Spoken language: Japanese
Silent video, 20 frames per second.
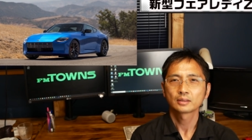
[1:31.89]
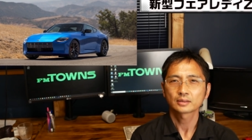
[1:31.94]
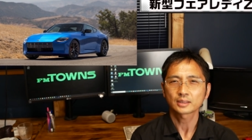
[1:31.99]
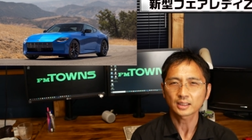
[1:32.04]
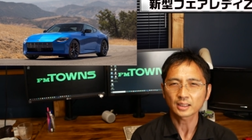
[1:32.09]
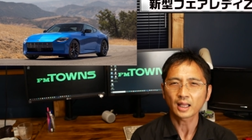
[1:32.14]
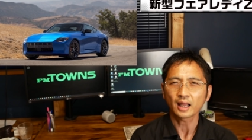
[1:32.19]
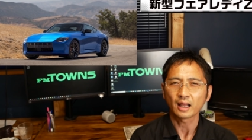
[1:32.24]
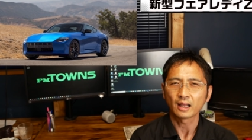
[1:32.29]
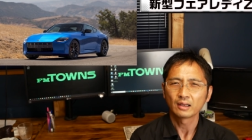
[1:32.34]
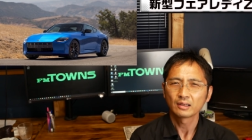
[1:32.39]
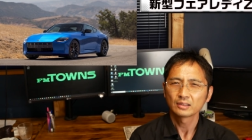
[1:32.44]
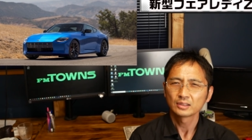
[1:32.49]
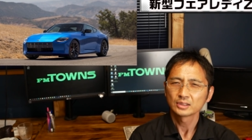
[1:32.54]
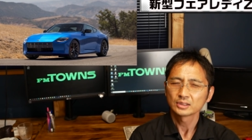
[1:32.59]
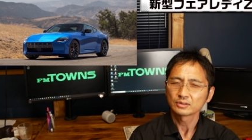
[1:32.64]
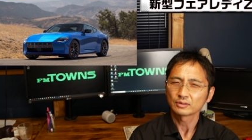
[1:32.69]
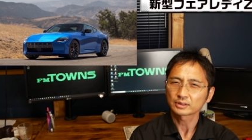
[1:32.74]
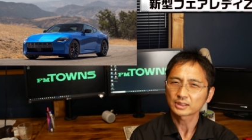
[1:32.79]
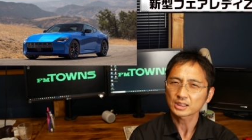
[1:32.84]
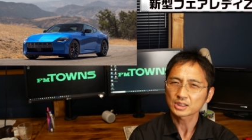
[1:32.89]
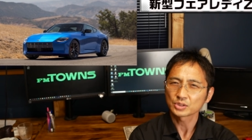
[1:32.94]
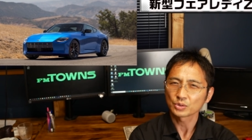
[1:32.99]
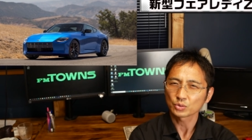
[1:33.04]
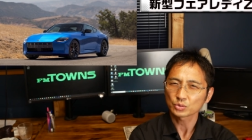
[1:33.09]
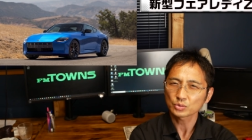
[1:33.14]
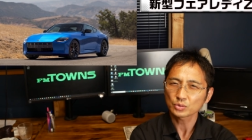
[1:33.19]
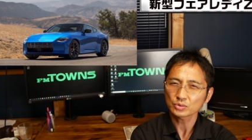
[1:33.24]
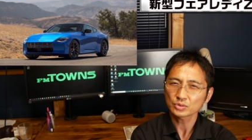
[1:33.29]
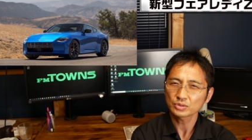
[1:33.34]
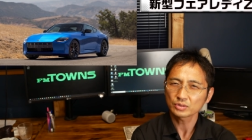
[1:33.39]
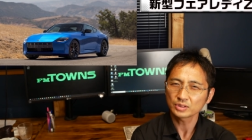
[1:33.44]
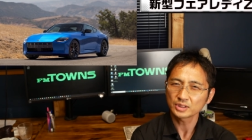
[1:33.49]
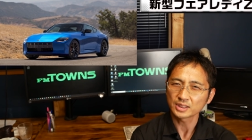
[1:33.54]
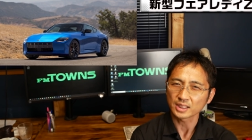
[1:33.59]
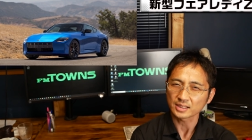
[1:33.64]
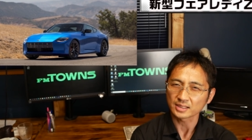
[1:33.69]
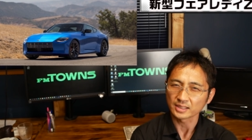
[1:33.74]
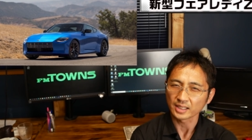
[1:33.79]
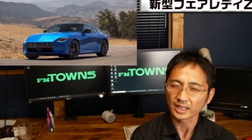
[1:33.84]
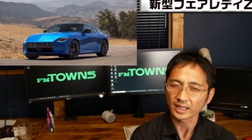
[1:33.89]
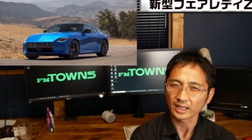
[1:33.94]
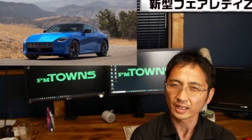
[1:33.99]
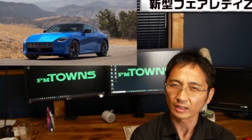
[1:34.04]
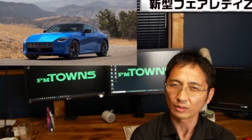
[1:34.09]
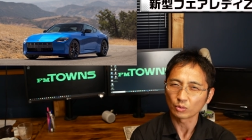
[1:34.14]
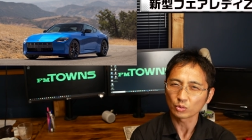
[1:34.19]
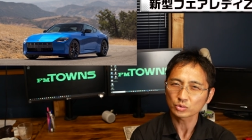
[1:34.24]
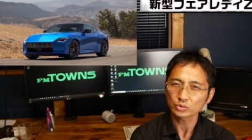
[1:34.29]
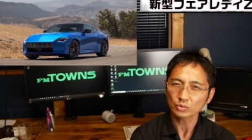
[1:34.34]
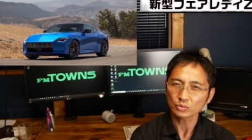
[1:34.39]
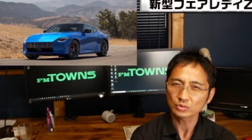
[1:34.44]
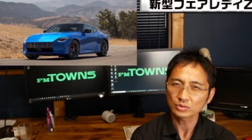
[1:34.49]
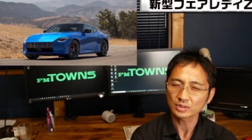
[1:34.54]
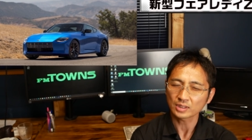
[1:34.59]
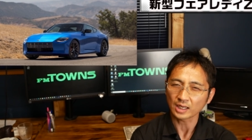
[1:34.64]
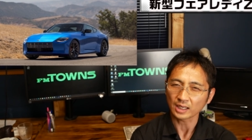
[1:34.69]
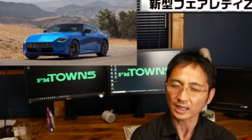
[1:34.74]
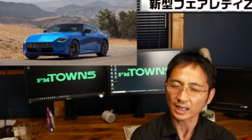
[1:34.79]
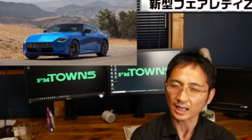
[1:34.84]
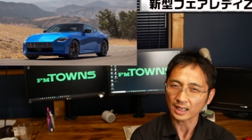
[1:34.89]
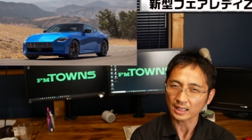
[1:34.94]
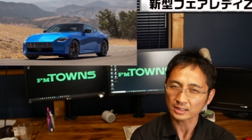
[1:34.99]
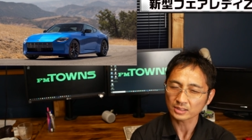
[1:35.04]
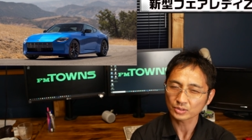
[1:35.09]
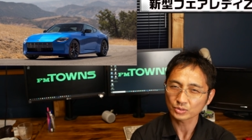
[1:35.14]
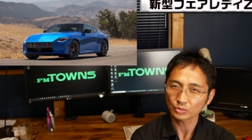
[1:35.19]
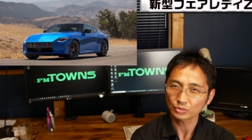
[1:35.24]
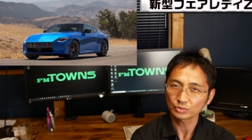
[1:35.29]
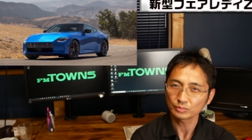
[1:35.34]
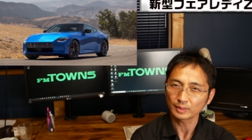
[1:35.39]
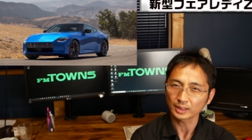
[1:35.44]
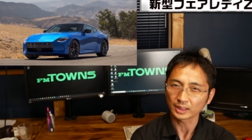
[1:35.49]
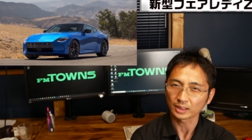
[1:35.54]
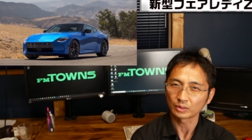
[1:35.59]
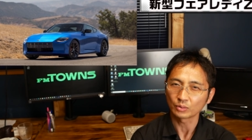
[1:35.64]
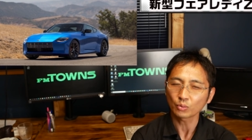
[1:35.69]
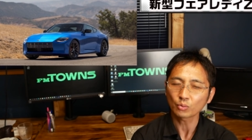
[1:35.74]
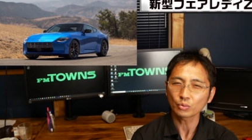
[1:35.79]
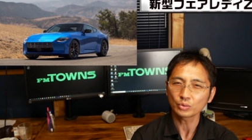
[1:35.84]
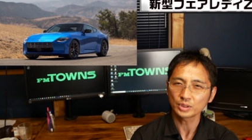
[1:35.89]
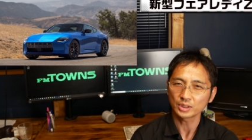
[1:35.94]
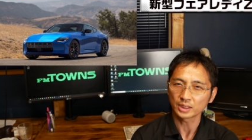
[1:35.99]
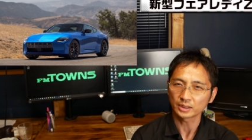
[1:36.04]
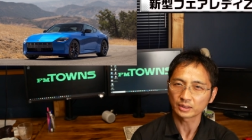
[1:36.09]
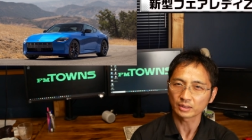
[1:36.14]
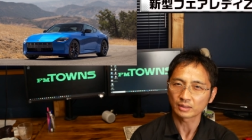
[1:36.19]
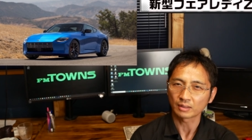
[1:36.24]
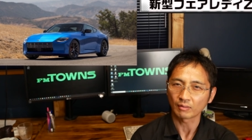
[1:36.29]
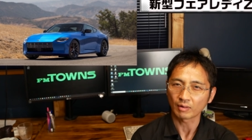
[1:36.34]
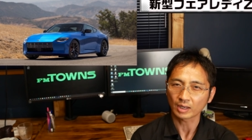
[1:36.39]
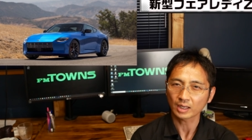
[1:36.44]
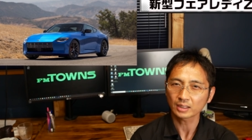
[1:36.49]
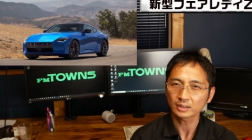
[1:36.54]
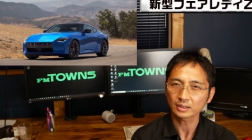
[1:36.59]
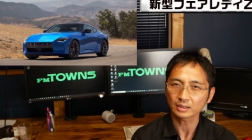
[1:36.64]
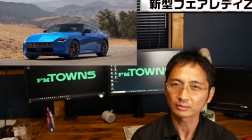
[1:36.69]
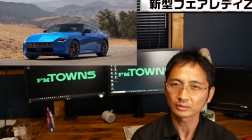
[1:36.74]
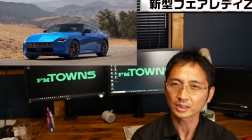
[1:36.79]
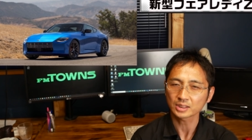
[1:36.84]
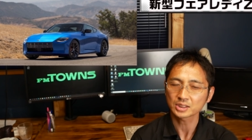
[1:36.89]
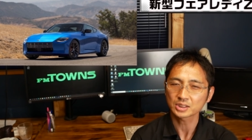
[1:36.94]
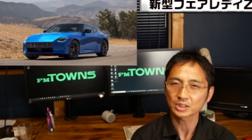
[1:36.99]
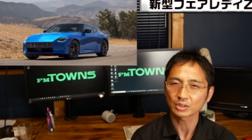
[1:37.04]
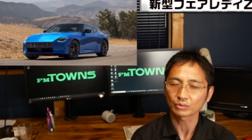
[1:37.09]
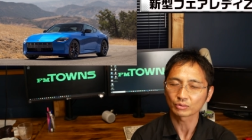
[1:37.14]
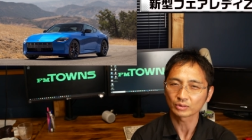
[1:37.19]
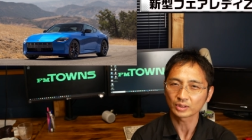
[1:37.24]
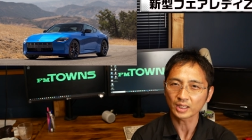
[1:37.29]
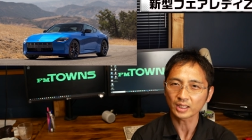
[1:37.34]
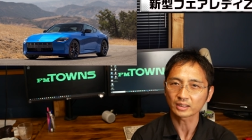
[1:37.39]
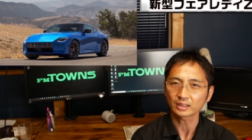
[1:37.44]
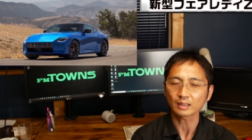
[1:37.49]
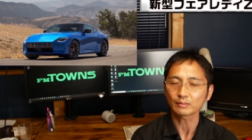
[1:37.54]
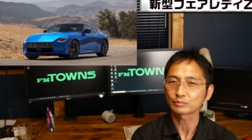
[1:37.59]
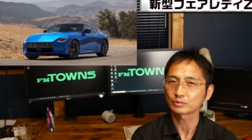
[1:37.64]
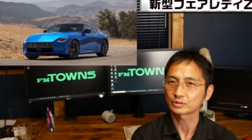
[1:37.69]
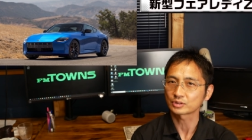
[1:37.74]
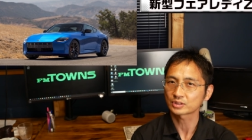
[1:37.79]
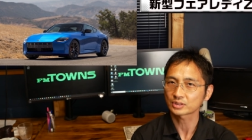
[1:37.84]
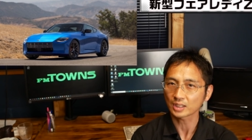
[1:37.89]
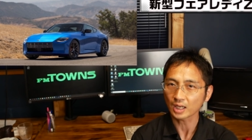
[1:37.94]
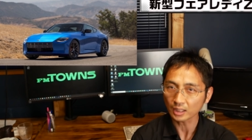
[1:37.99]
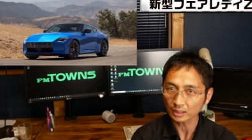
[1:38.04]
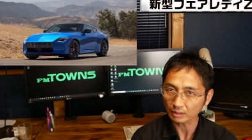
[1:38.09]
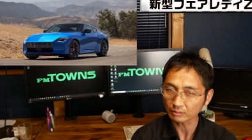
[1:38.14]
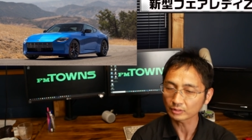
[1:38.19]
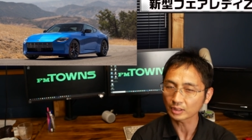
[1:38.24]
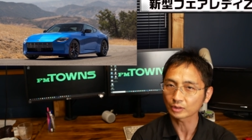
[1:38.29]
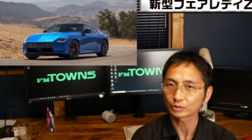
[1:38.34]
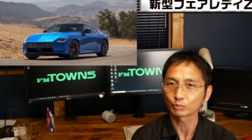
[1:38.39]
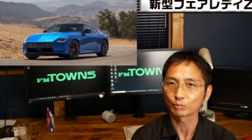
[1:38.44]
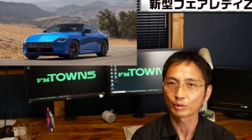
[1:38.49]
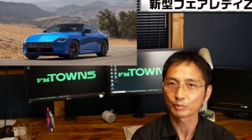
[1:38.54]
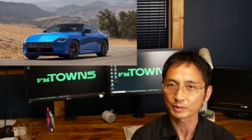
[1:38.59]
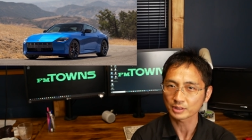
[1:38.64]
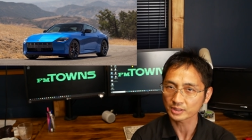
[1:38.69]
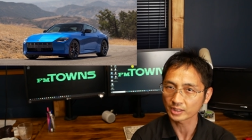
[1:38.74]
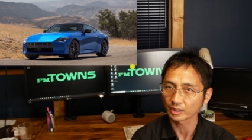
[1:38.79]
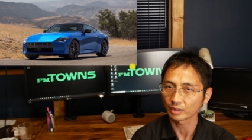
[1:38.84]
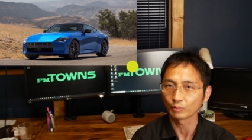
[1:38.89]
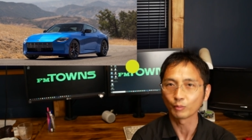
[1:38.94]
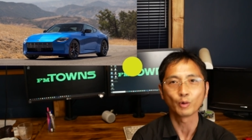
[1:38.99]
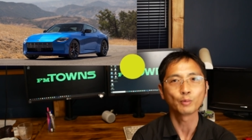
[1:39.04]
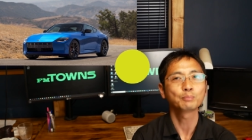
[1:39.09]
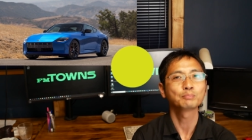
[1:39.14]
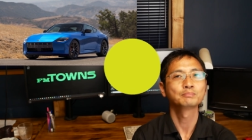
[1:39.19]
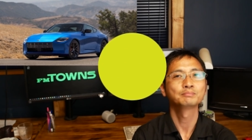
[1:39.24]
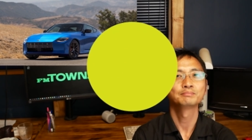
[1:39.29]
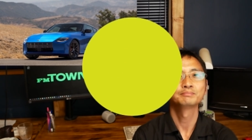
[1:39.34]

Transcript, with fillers: ただ私予想するにですね5速から8速までどこに入れてるか分かんなくなっちゃうので多分使わなくなると思いますけれども